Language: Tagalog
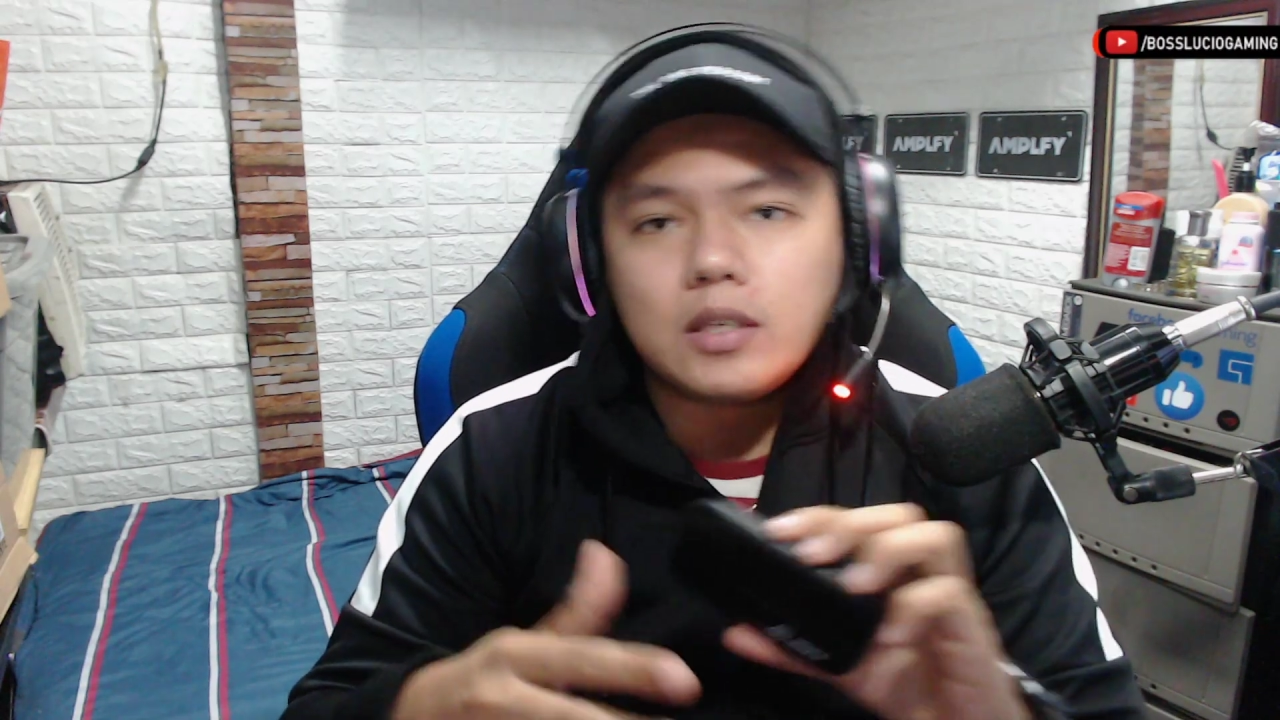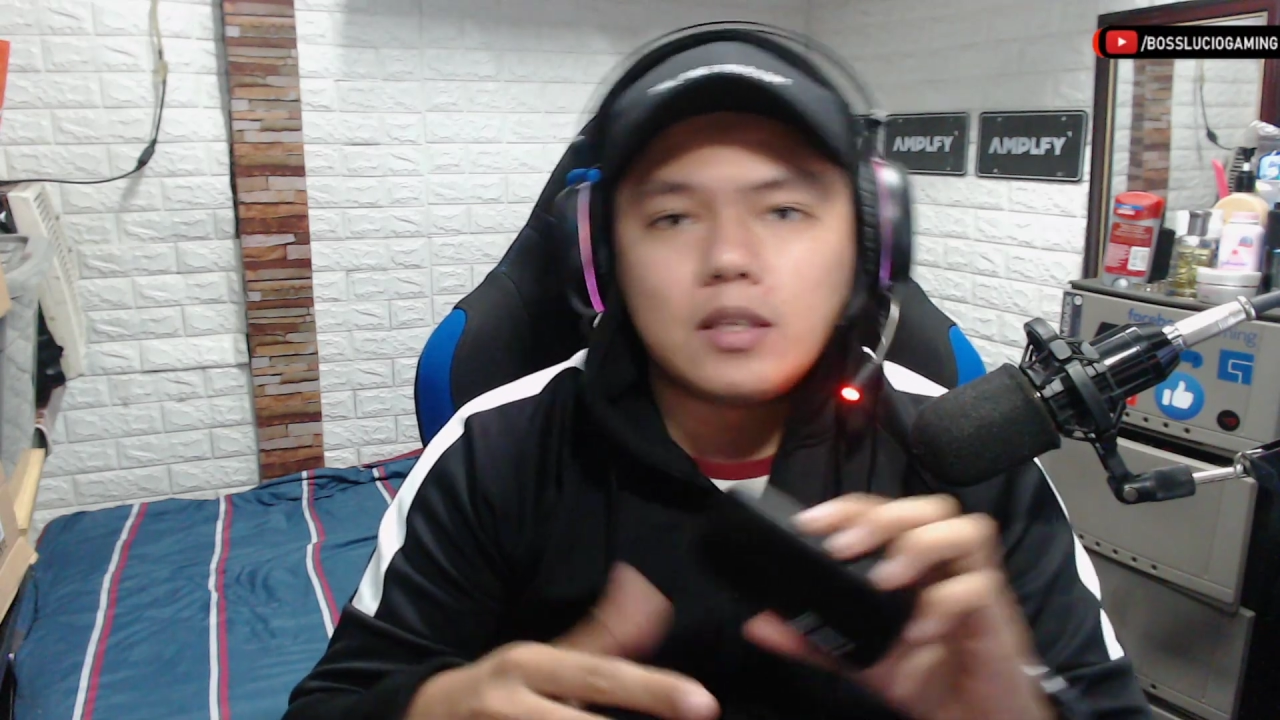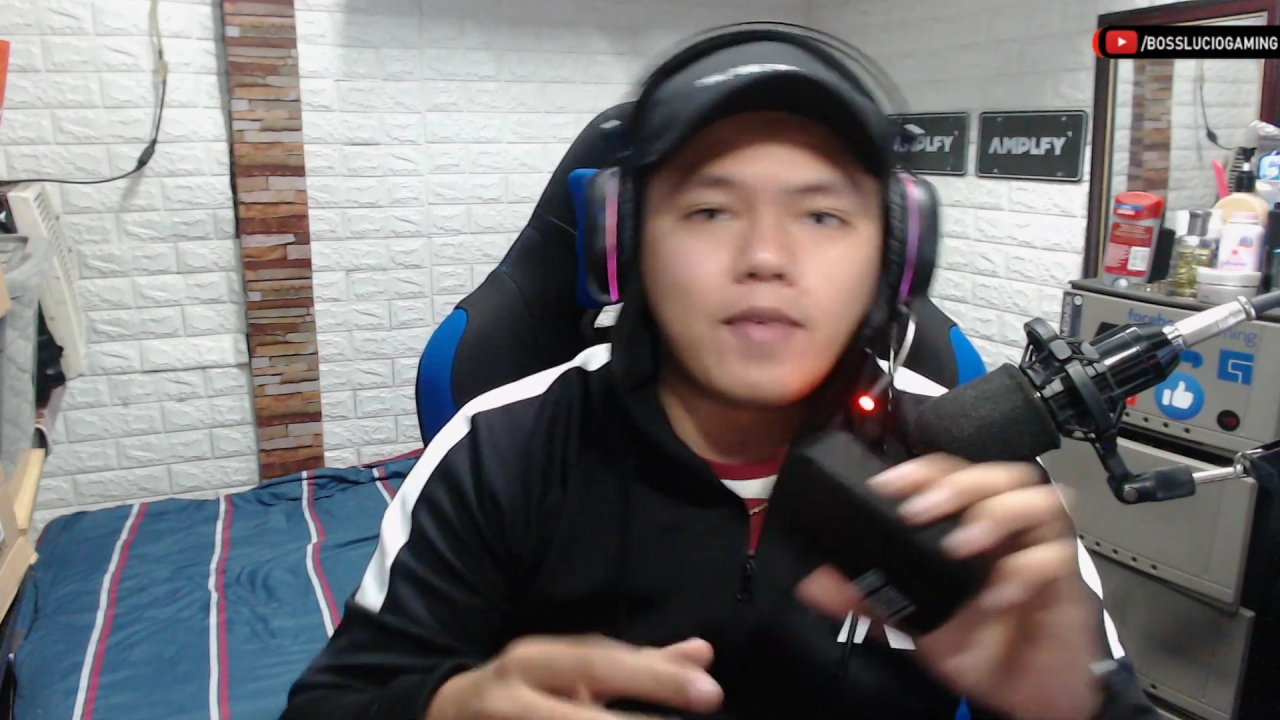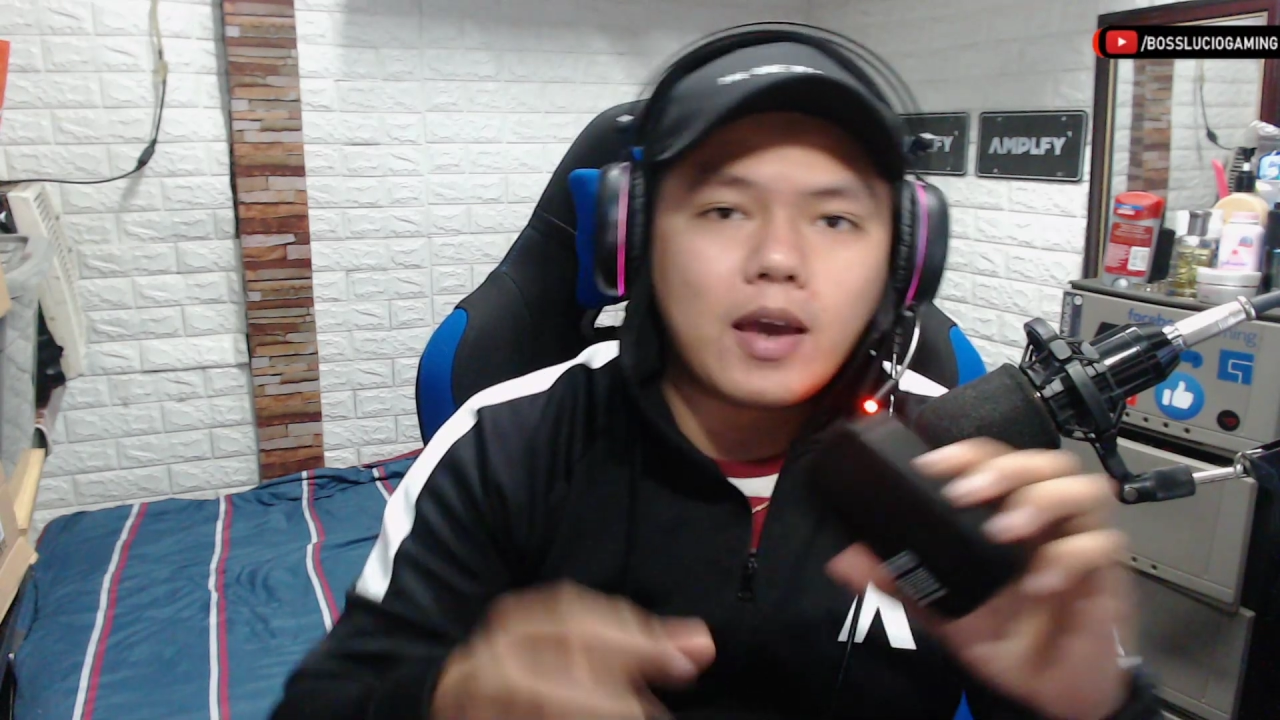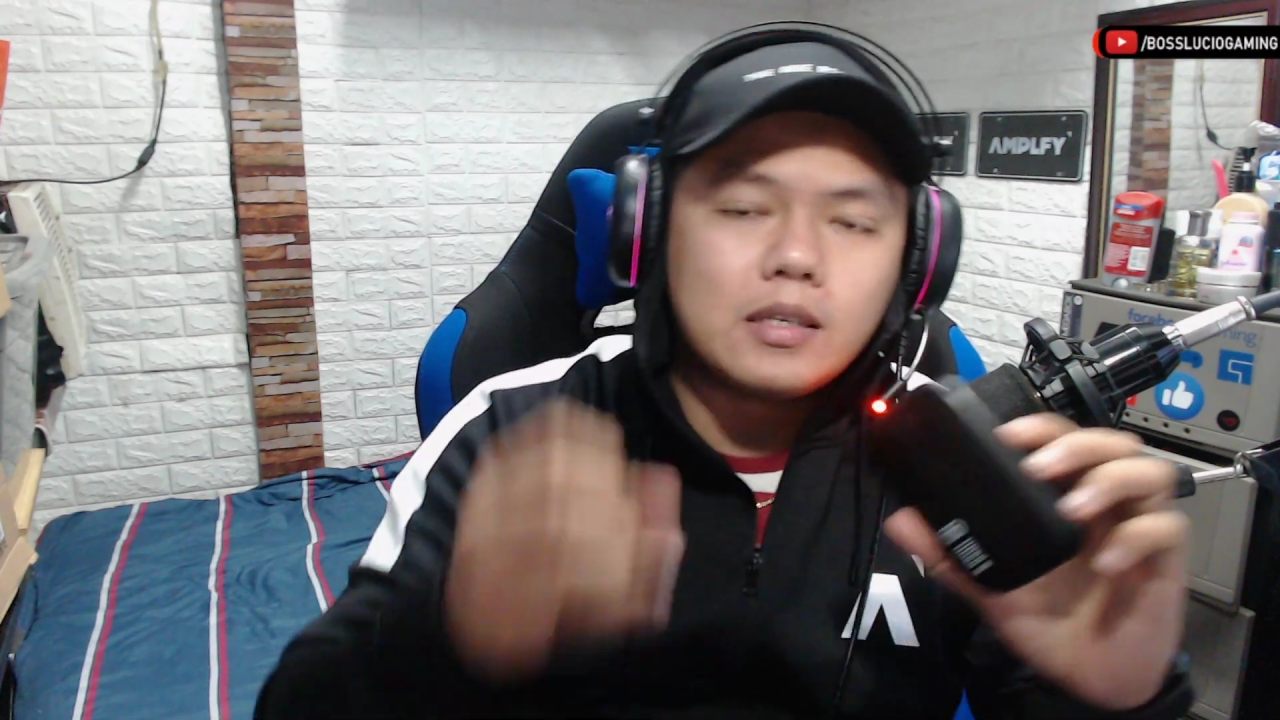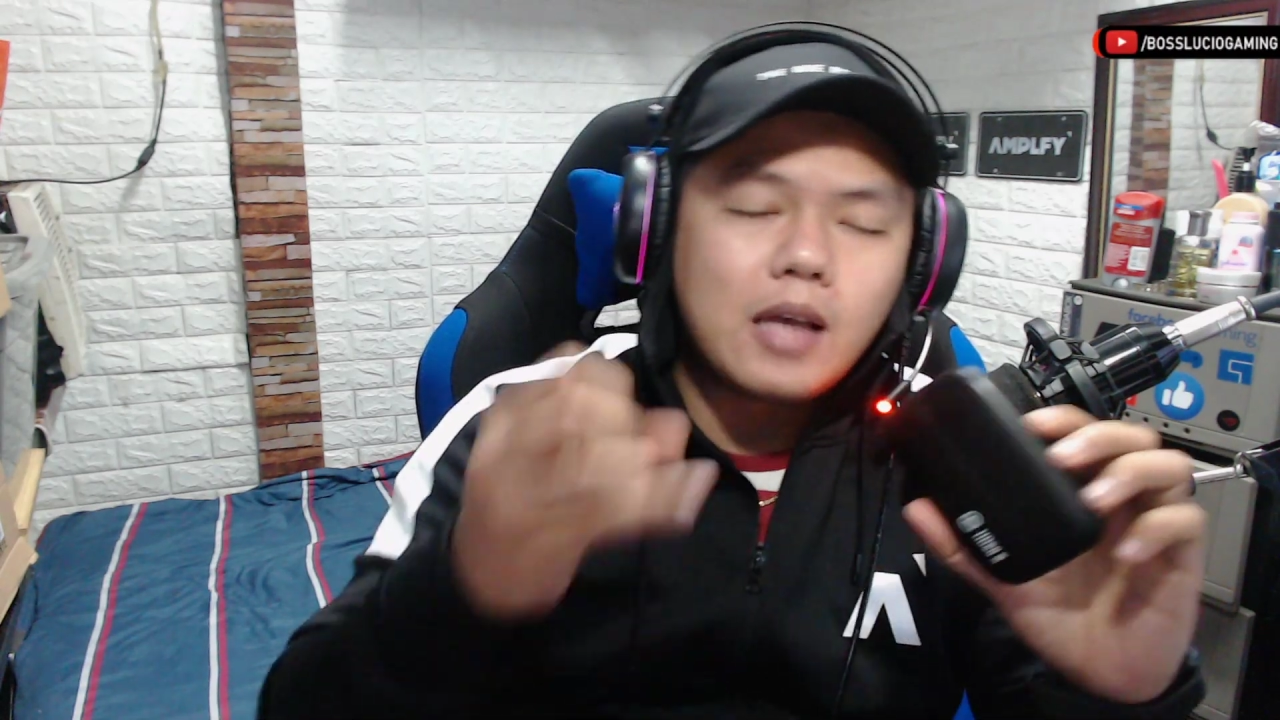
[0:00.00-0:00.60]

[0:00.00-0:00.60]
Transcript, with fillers: device